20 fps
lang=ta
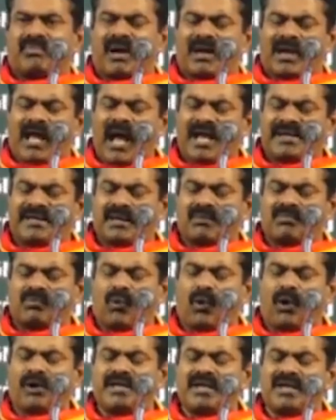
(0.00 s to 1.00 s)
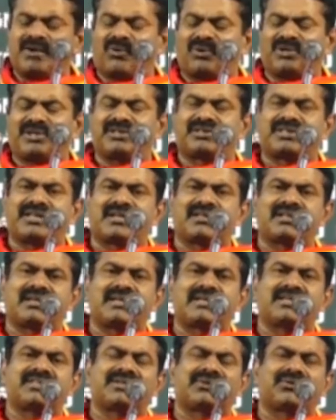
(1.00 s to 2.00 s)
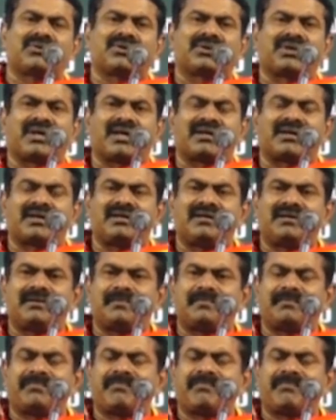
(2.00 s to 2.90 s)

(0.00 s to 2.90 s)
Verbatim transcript: பல ஆயிரம் கோடியை கொட்டி தேர்தலை எதிர்கொள்கிறார்கள்